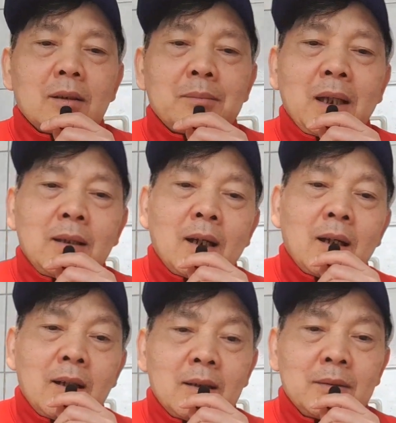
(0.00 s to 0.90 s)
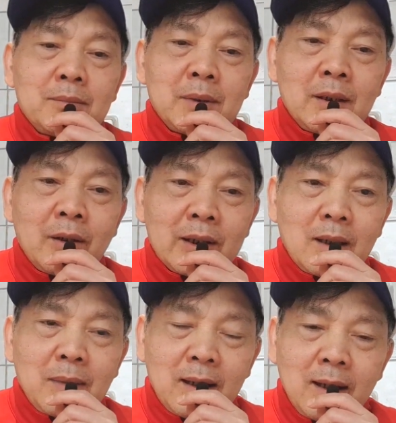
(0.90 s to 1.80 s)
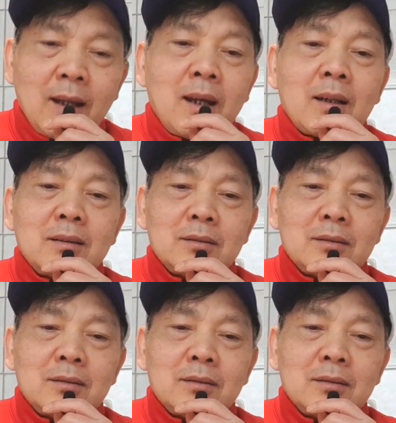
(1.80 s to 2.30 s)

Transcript: bây giờ mình nói các bạn nghe